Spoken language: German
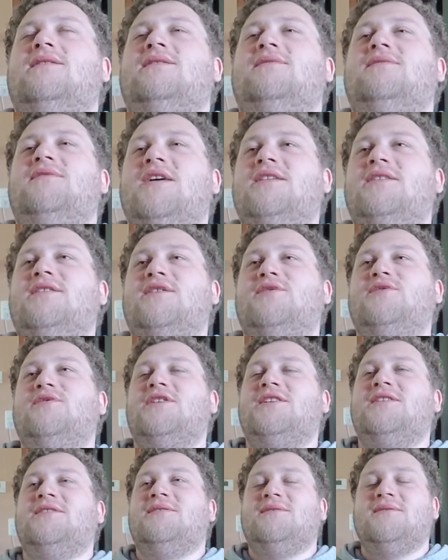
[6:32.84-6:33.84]

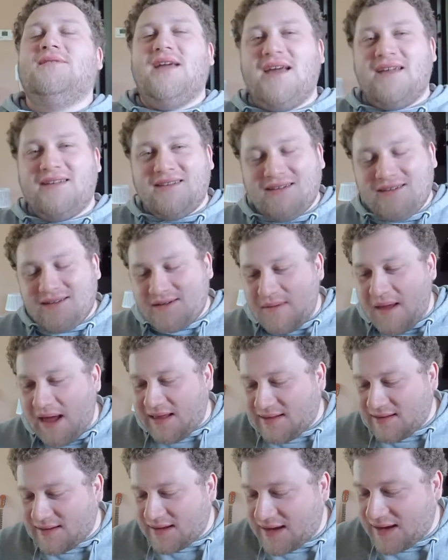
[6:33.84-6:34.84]
Wintergreen. Es
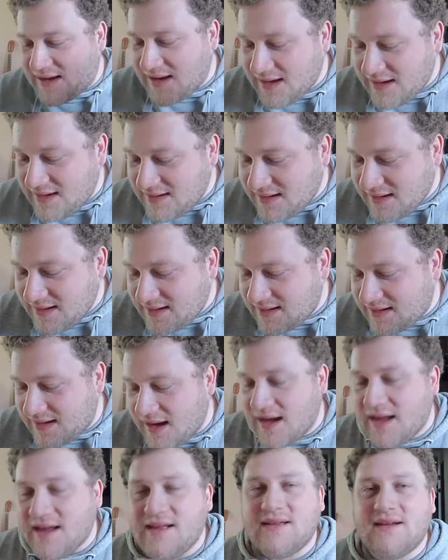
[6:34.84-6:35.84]
schmeckt richtig
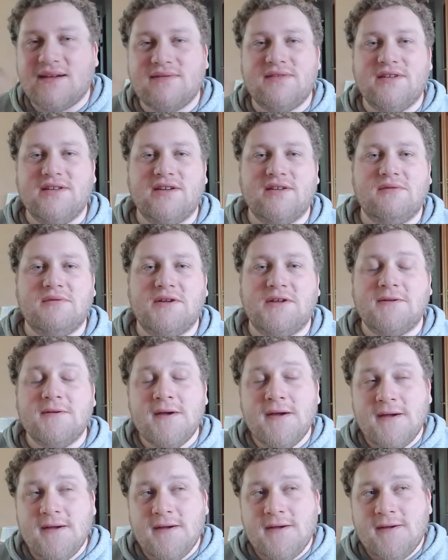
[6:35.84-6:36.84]
geil nach Wintergreen.
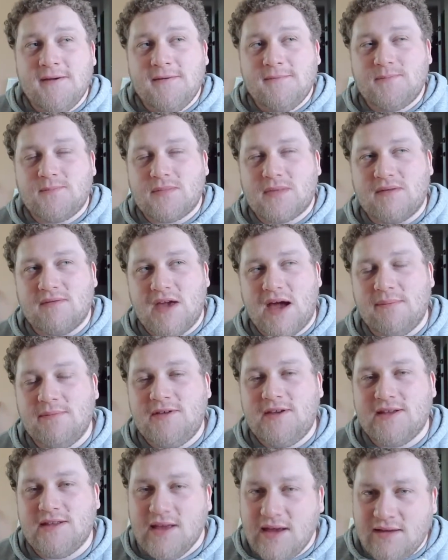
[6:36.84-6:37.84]
Wir haben es
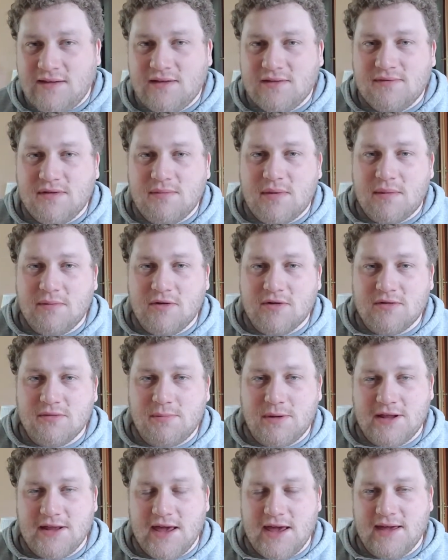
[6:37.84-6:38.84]
hier nicht so wie beim
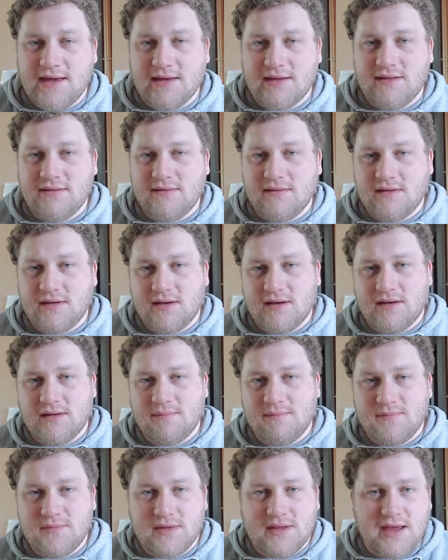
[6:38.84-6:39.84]
Copenhagen,
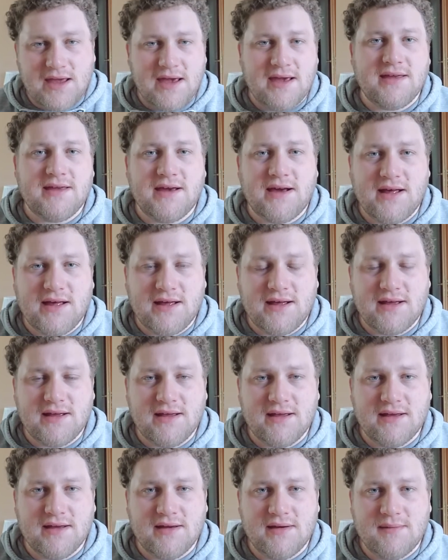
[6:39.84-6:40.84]
ähm, der
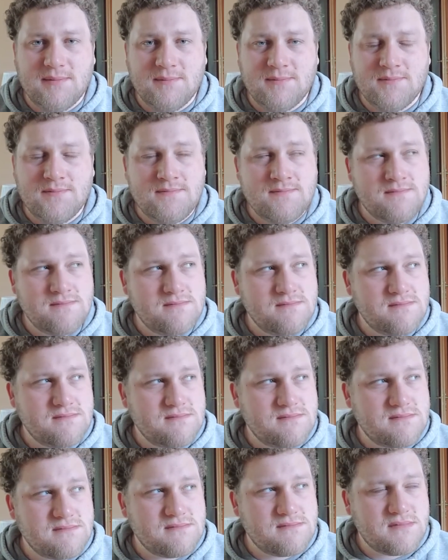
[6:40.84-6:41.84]
ja ähm,
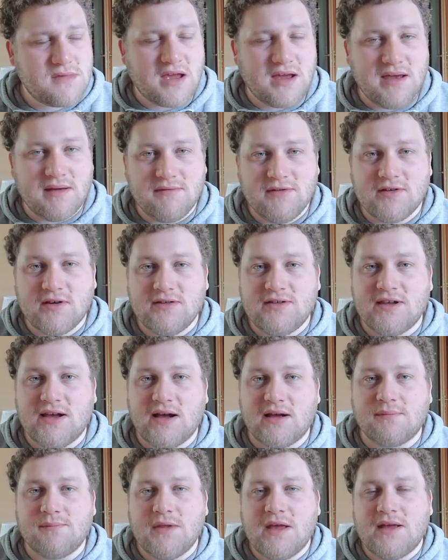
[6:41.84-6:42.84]
ja, wie soll ich
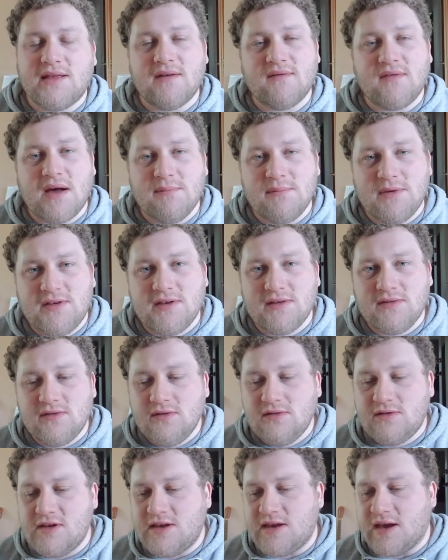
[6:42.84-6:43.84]
sagen, der war ein bisschen
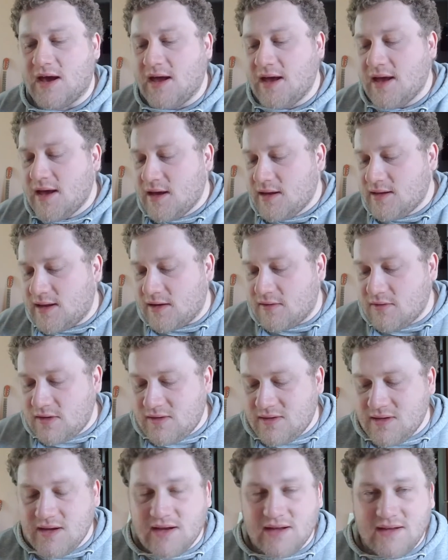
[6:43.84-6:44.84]
süßlicher. Der
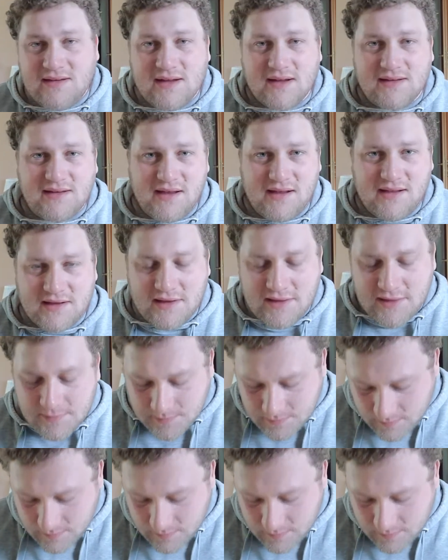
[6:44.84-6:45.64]
Grizzly ist tatsächlich